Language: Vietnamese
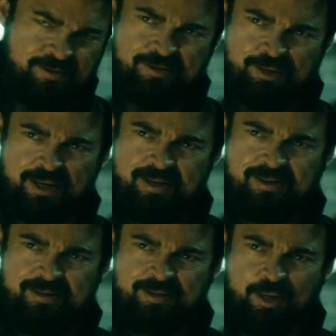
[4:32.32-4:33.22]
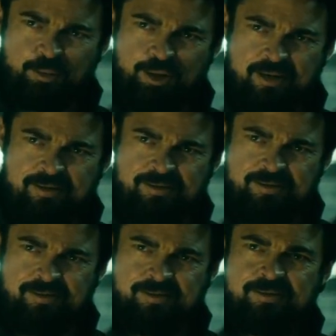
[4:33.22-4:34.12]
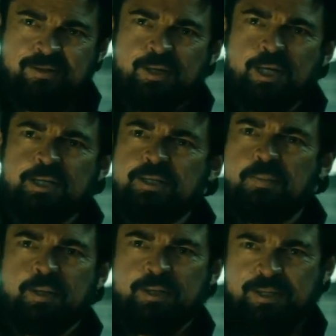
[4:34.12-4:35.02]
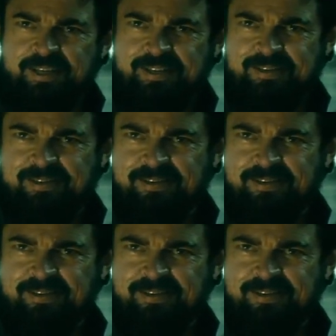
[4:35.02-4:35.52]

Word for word: Cả nhóm lúc này lên kế hoạch tiến đến vị trí của thứ vũ khí kia.